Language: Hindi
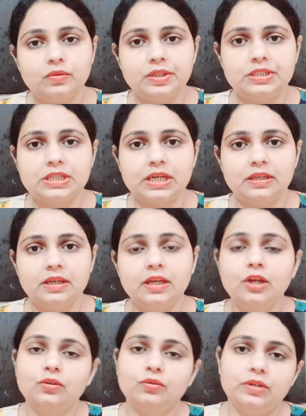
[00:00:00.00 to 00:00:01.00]
होनी चाहिए
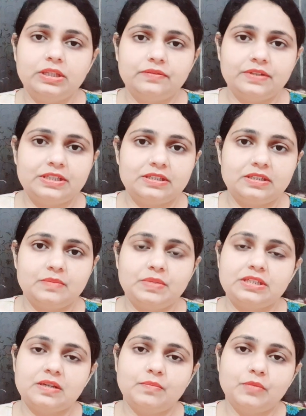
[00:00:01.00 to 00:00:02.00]
तो इस वजह से
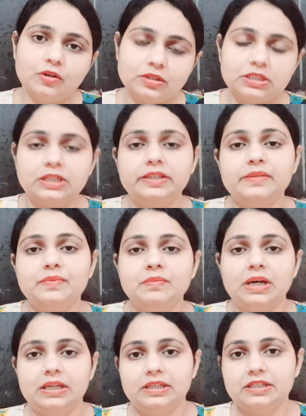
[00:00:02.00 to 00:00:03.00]
बच्चा बहुत जल्दी
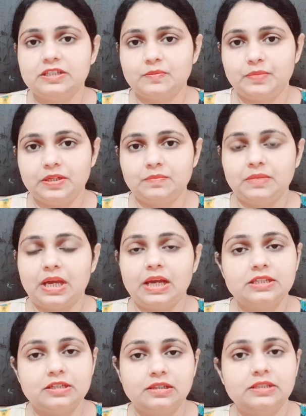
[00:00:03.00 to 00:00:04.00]
बीमारी की चपेट में
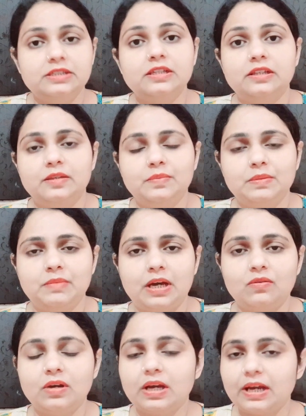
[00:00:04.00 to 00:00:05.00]
आएगा जल्दी जल्दी
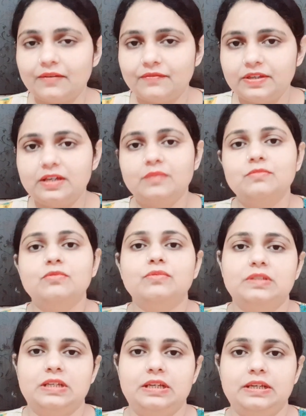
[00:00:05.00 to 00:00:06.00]
बीमार होगा काफ़ी कमज़ोर
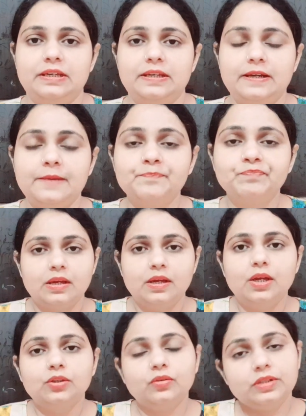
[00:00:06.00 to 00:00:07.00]
सा लगेगा
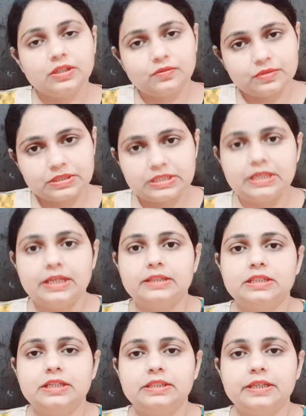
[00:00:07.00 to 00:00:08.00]
तो ये कुछ
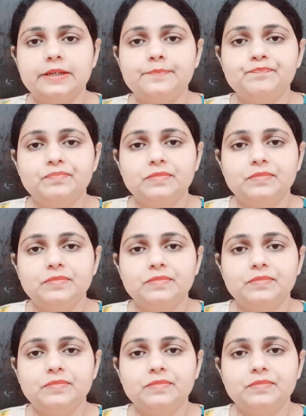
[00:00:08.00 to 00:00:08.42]
लक्षण थे